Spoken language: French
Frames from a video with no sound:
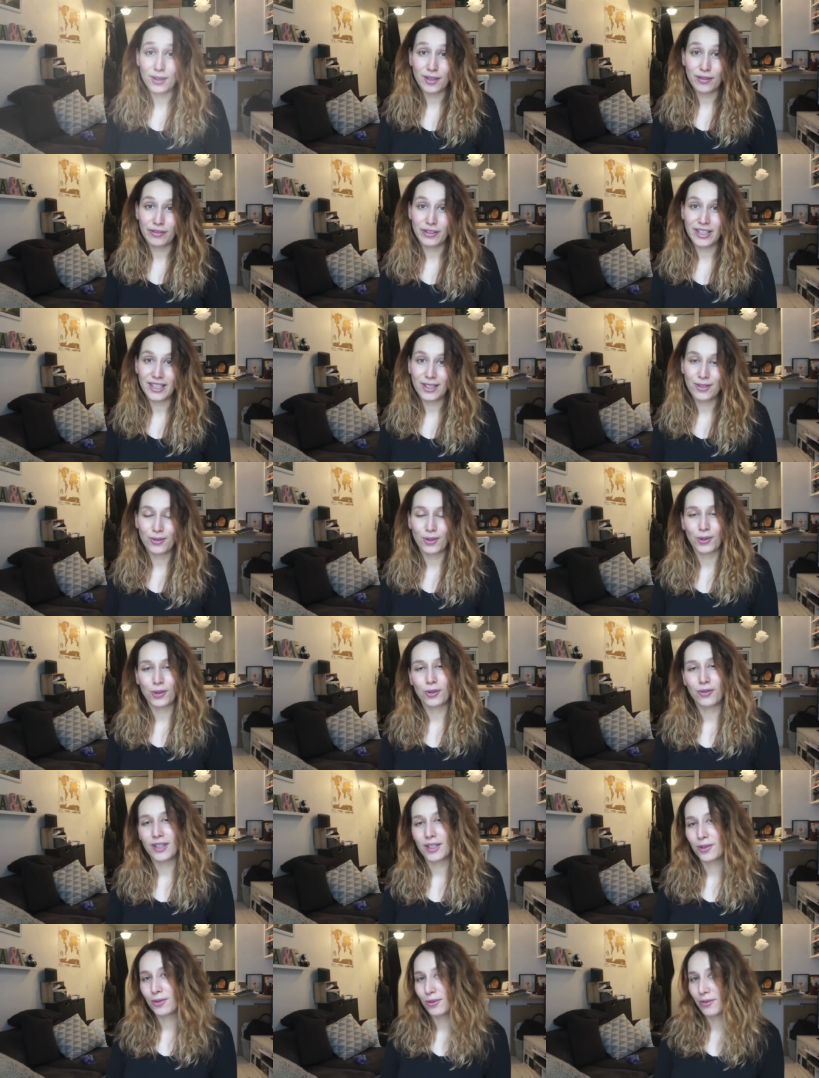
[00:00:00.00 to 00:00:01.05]
les filles, je vous retrouve
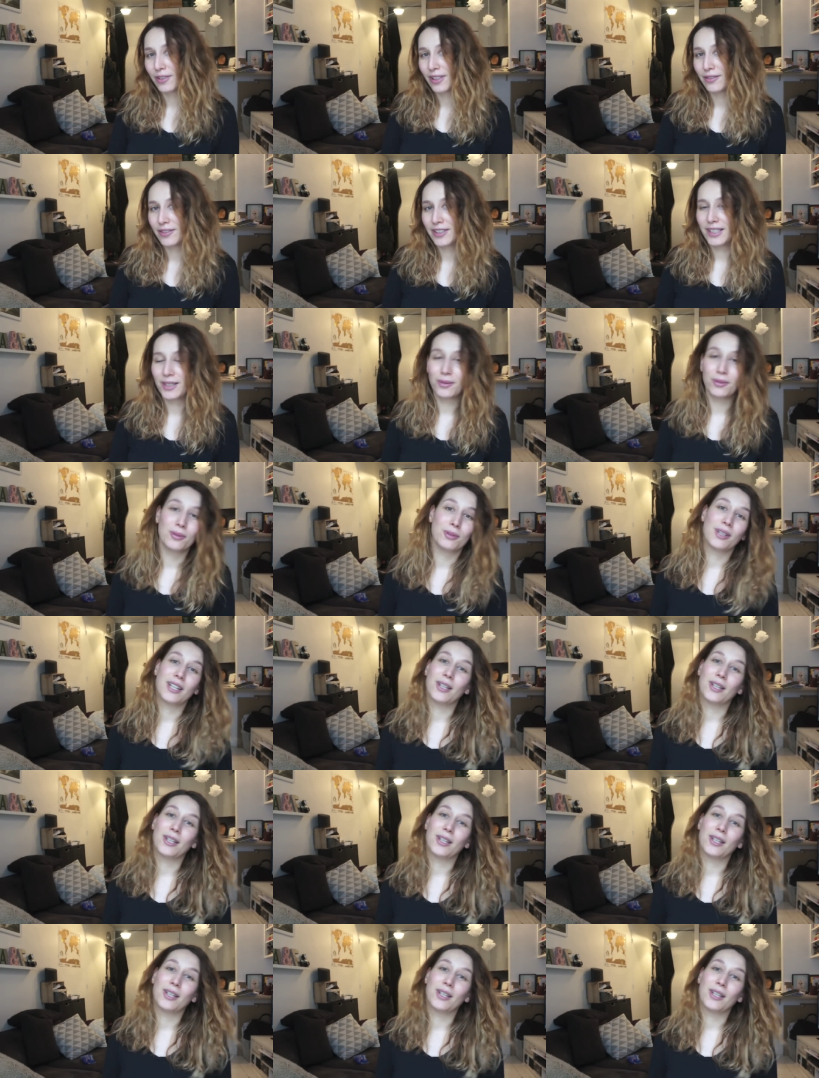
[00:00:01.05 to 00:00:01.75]
avec une nouvelle vidéo.